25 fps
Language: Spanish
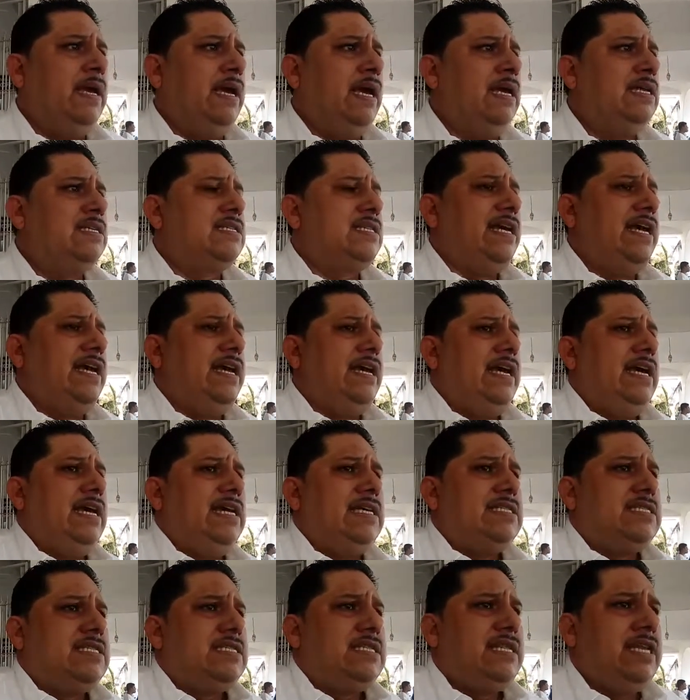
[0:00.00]
es que
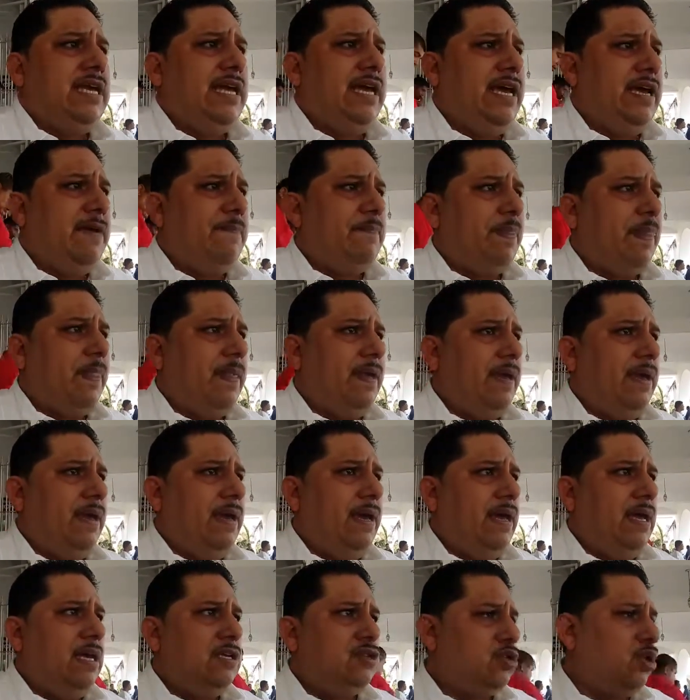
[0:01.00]
este,
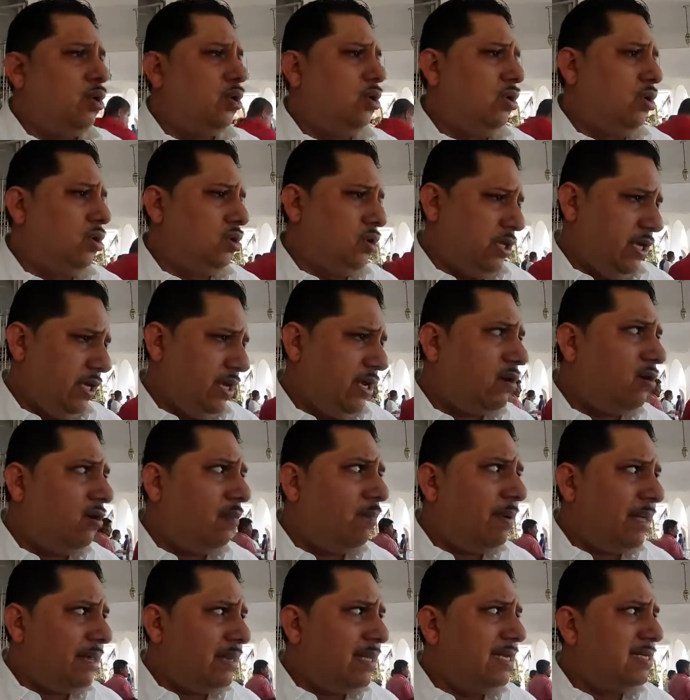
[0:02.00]
eh, solo tiene
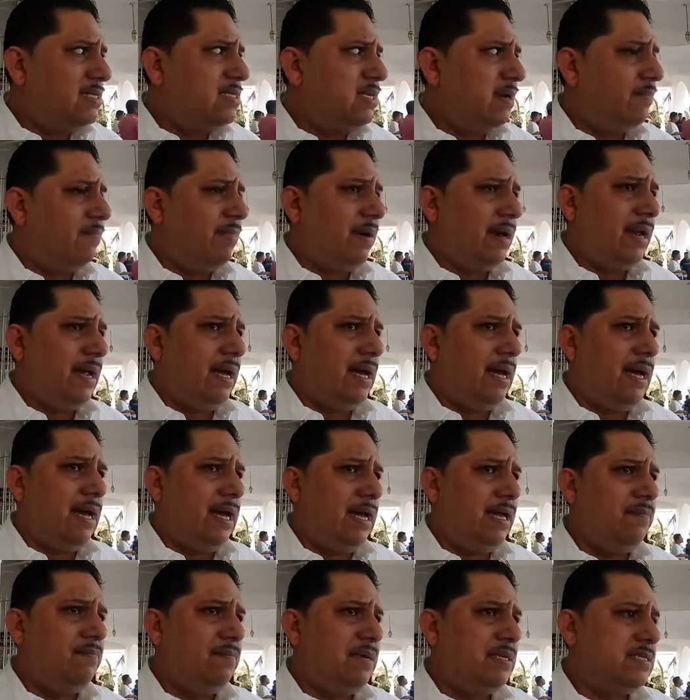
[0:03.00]
competencia para
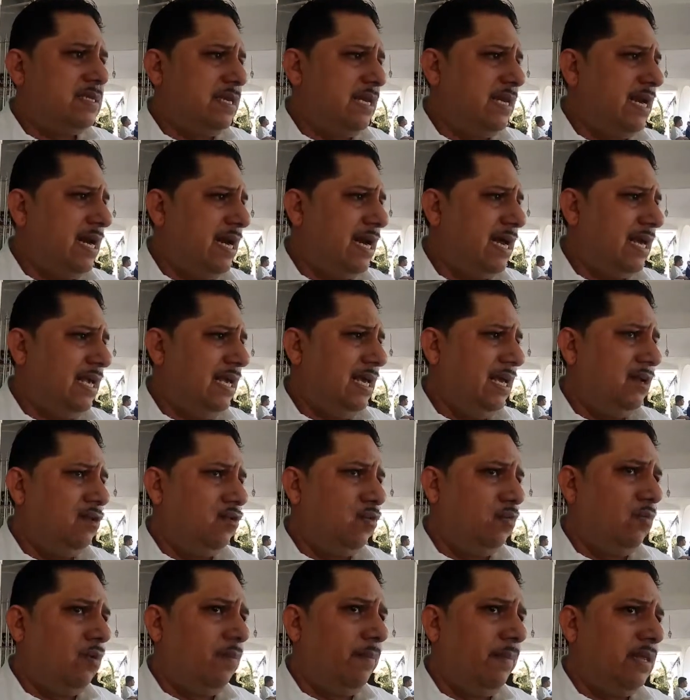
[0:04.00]
investigar y en
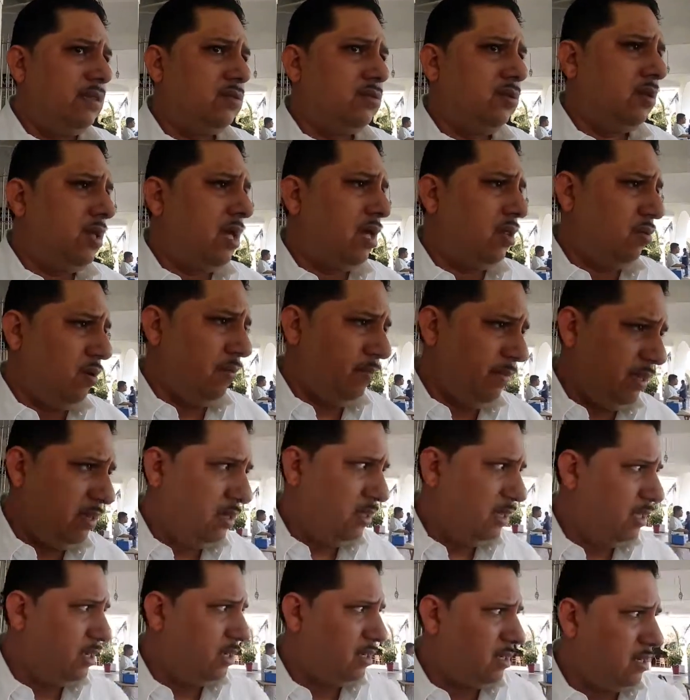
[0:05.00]
un momento dado
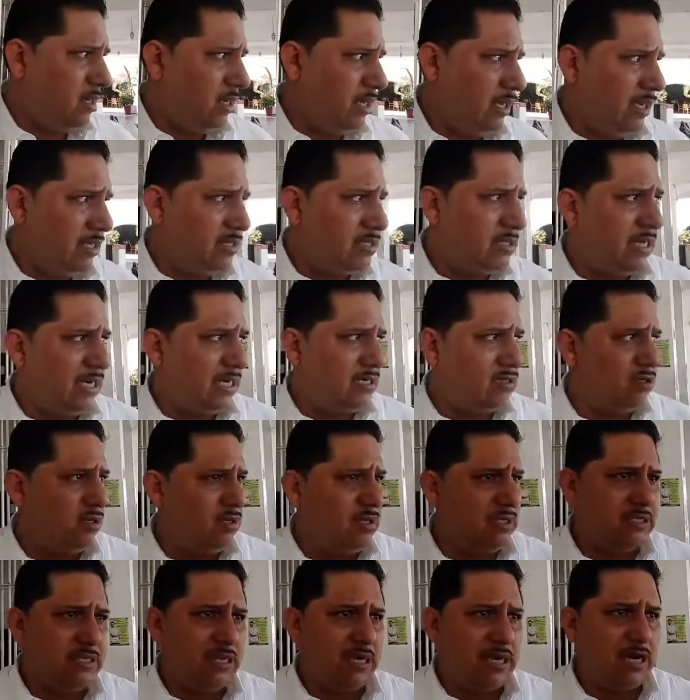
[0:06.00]
emitir este,
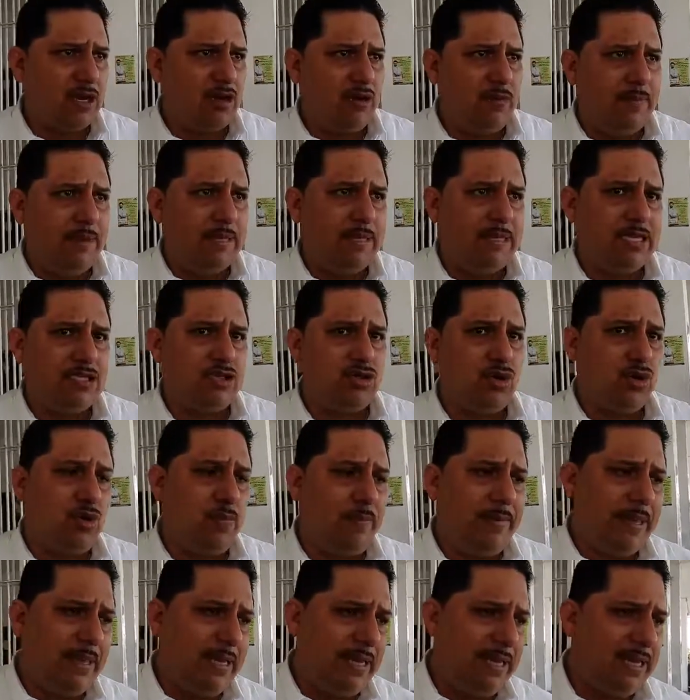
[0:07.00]
acciones de recomendación o
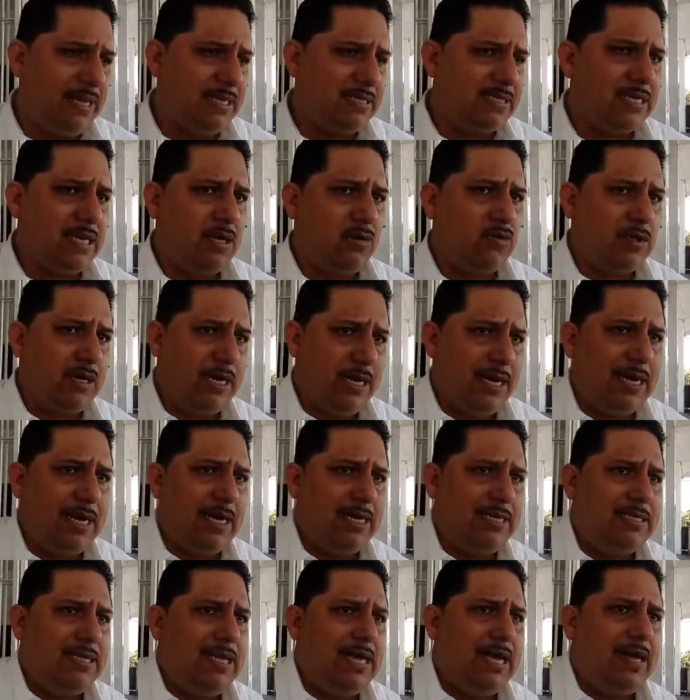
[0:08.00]
medidas
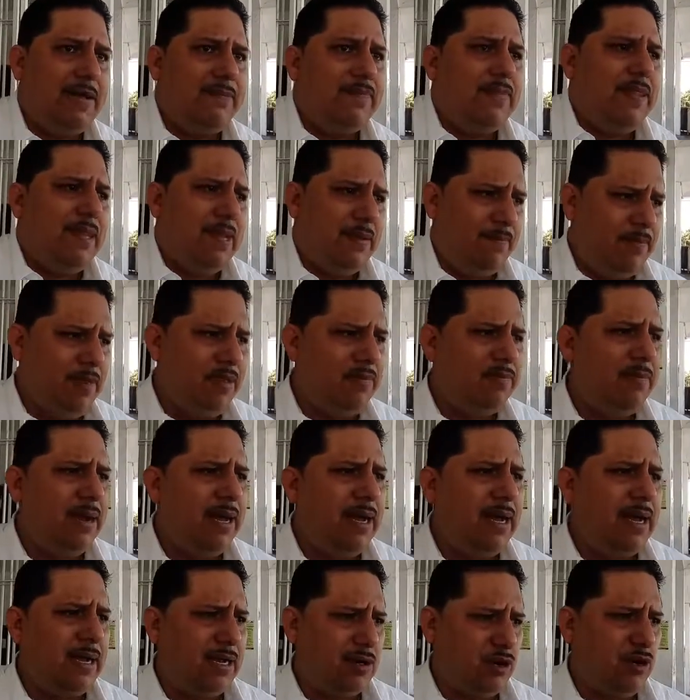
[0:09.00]
cautelares la,
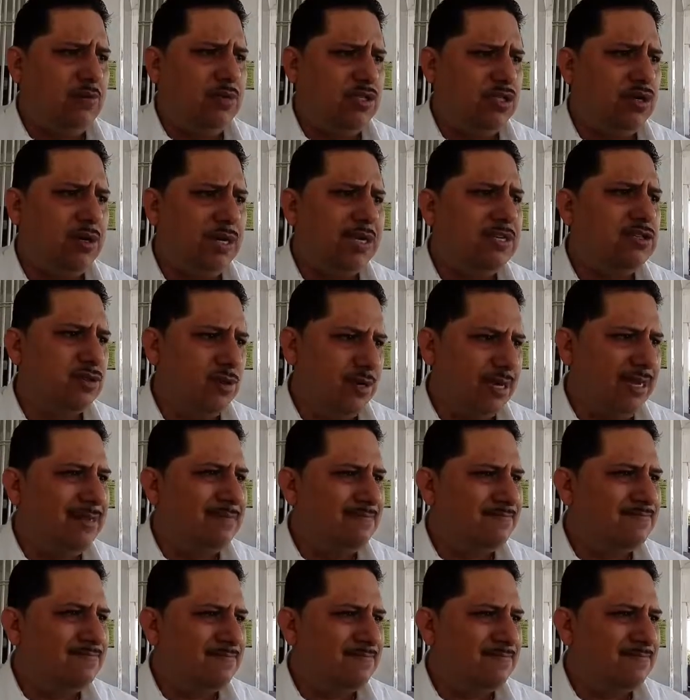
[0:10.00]
misma Comisión Nacional.